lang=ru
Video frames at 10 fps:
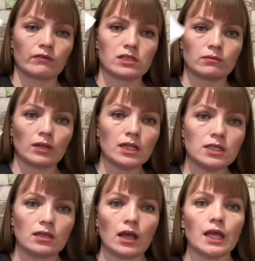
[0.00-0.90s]

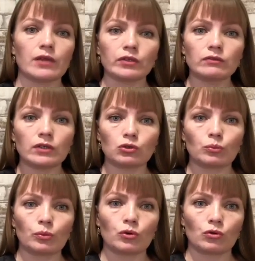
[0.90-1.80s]
18, и вот в эту
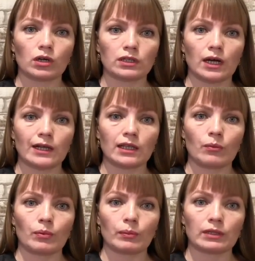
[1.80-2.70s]
пору, когда
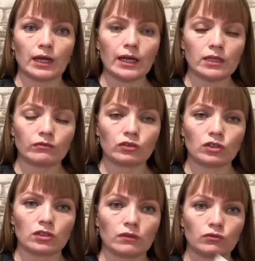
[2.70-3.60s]
она попадает, вот
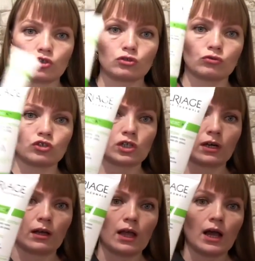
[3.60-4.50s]
эта вот
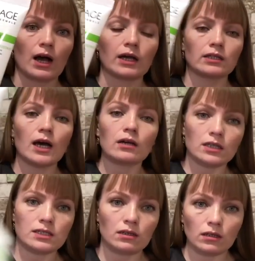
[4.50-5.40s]
штучка, она
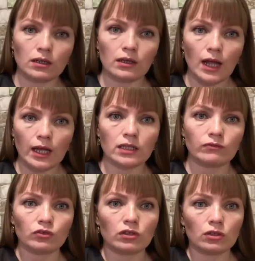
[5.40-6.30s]
разрыхляет
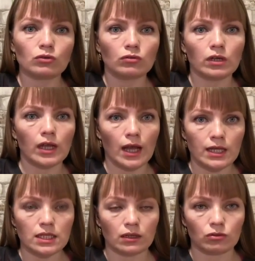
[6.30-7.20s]
вот эту
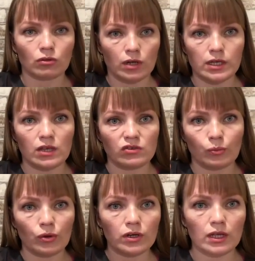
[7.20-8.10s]
грязь, которая есть в
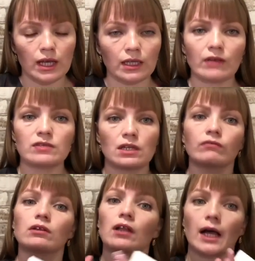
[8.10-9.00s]
поре, и она вся
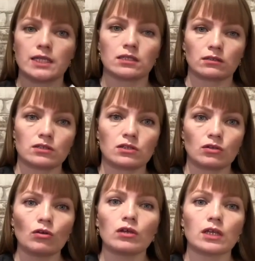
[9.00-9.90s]
вылазит из
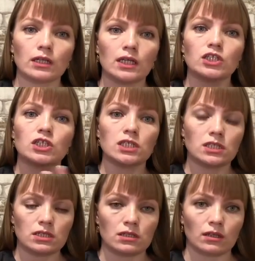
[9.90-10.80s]
нее, и она
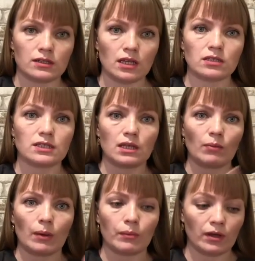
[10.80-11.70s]
чистится, так знаете,
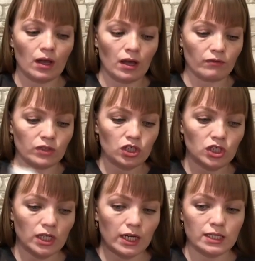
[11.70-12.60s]
сама
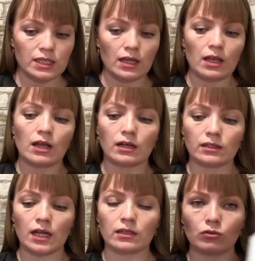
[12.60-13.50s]
вычищается.
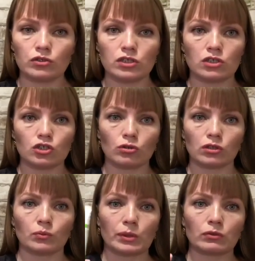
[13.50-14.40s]
Когда наносите, что
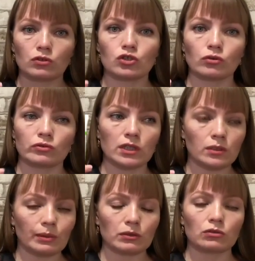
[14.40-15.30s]
этот продукт, что вот
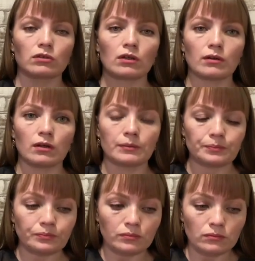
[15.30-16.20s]
этот продукт, э,
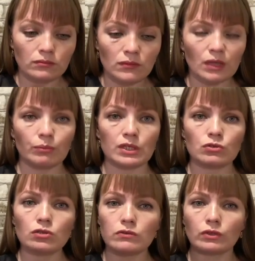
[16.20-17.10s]

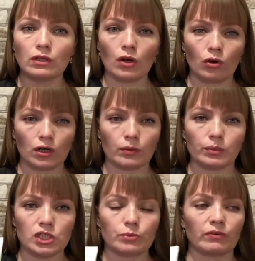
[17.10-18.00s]
присутствует легкое
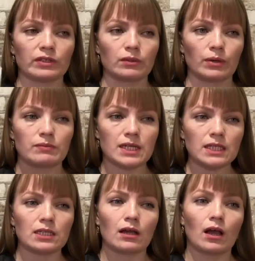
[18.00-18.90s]
пощипывание, прям,
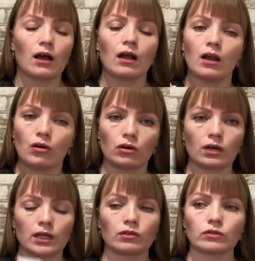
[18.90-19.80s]
знаете,
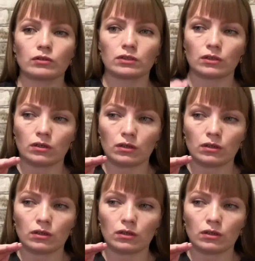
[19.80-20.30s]
легкое, но ну, вот это